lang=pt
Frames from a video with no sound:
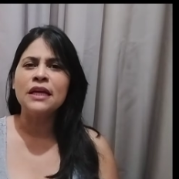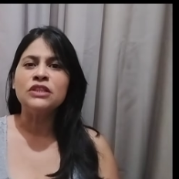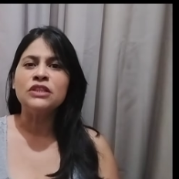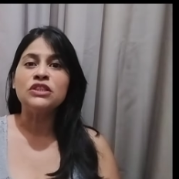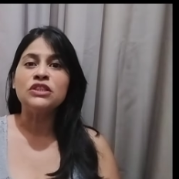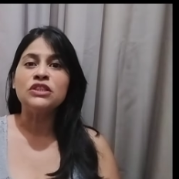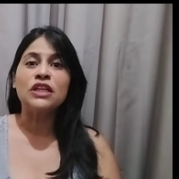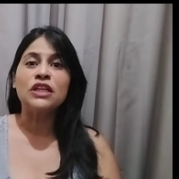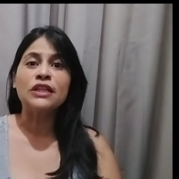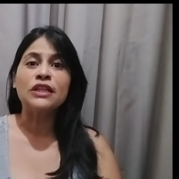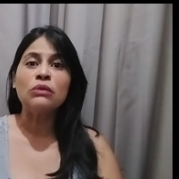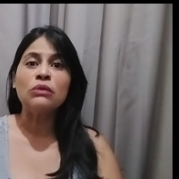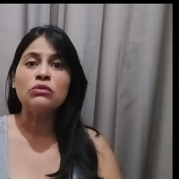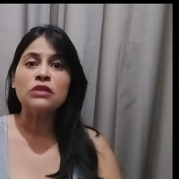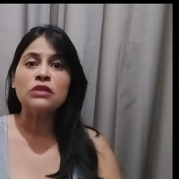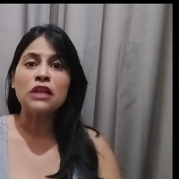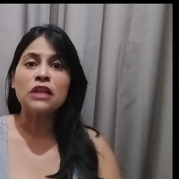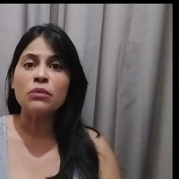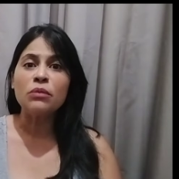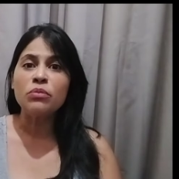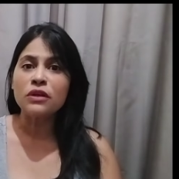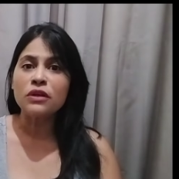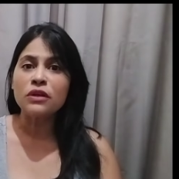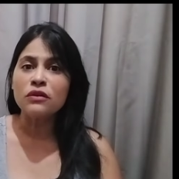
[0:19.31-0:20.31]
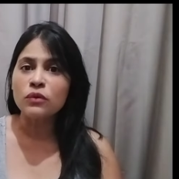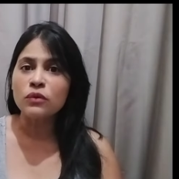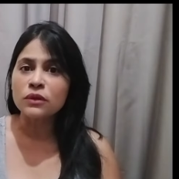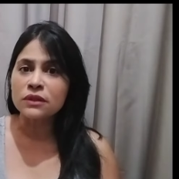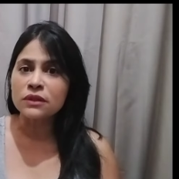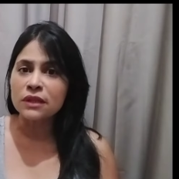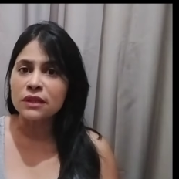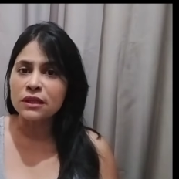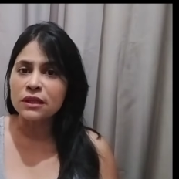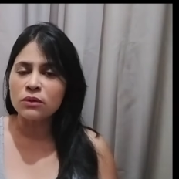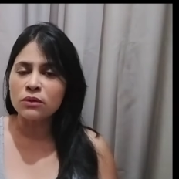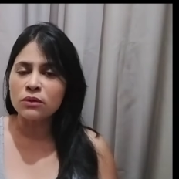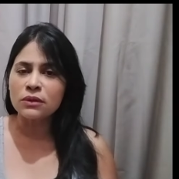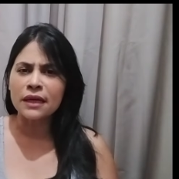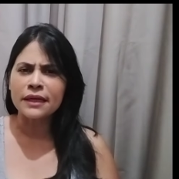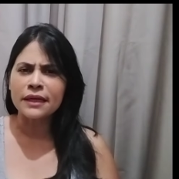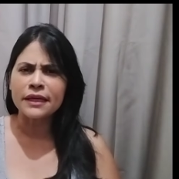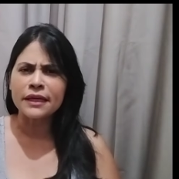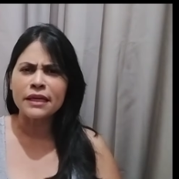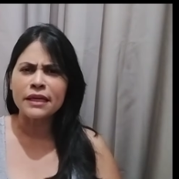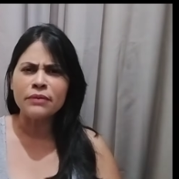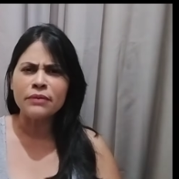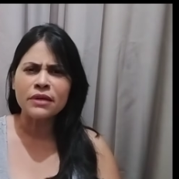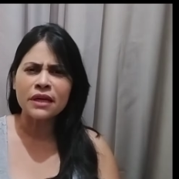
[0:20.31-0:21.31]
já tem um tempo que você não dá
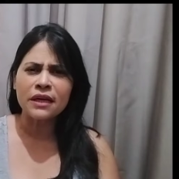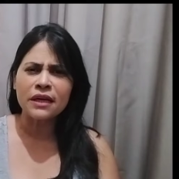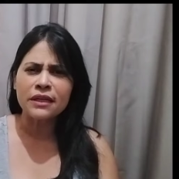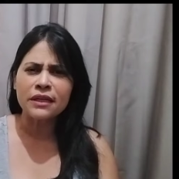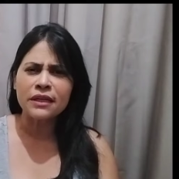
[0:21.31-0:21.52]
química